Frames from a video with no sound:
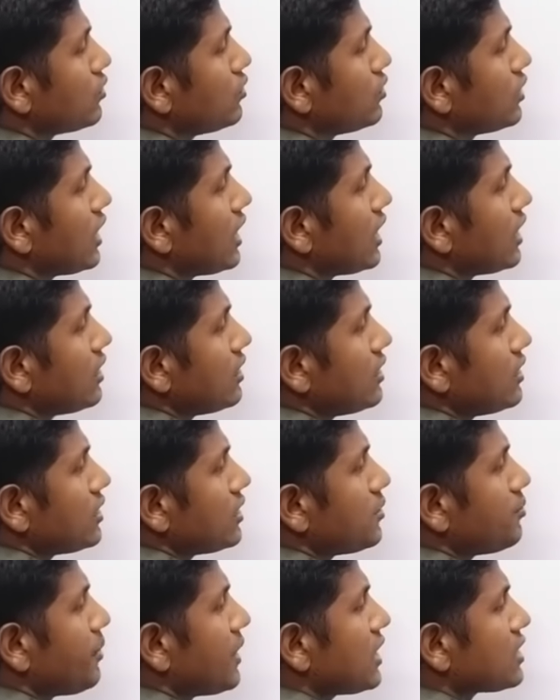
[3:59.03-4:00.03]
गुना
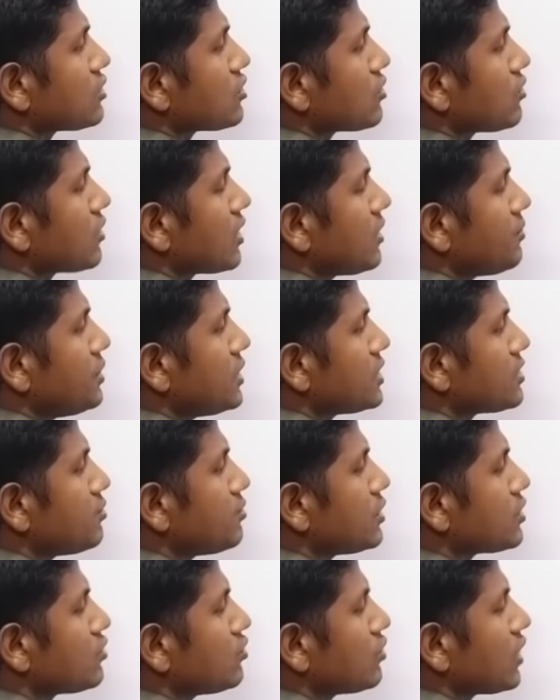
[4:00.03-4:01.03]
ये पाँच सौ का
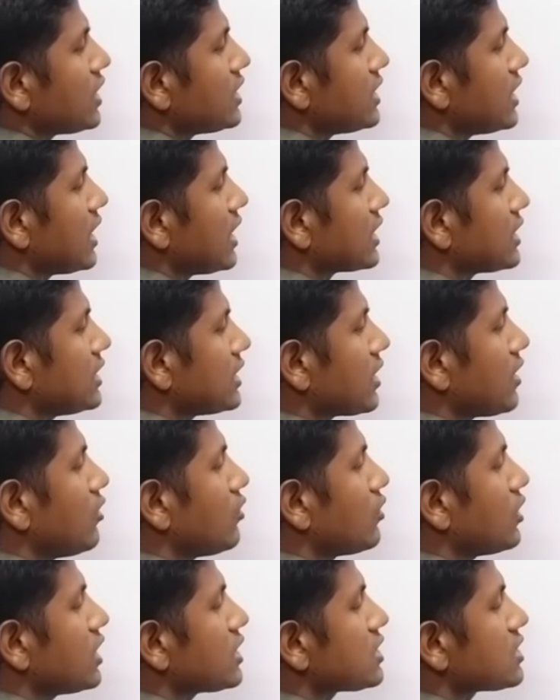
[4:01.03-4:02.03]
बीस बीस दुना यहाँ
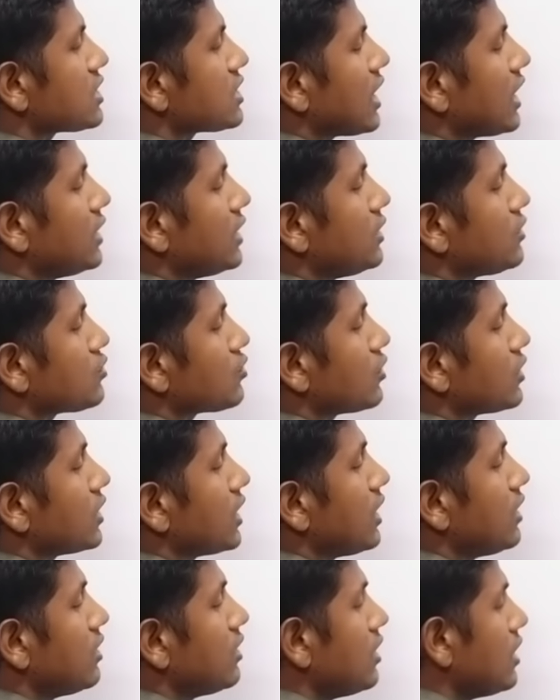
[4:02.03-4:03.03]
कितना हो गया चालीस हो
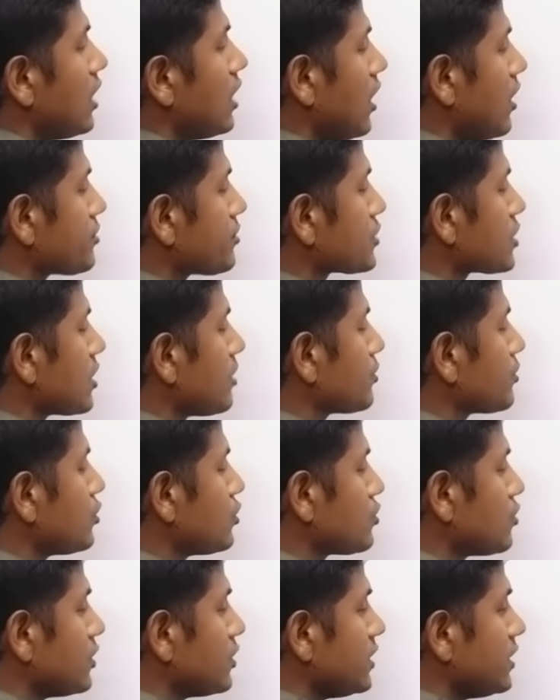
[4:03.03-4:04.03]
गया अब
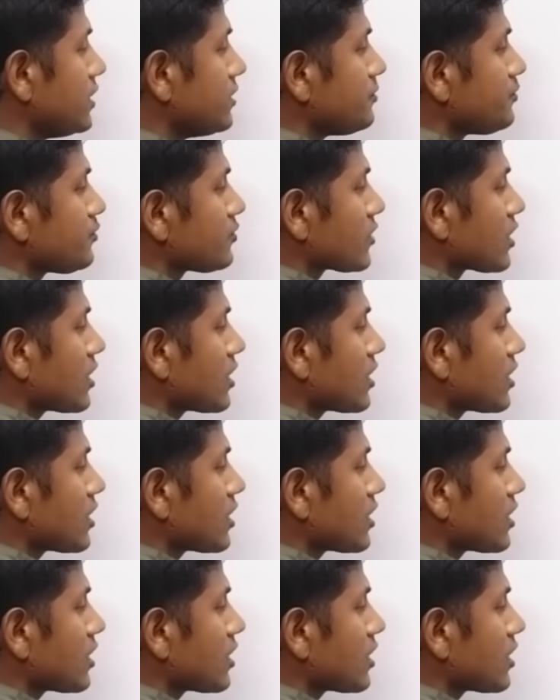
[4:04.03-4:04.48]
सबको जोड़िए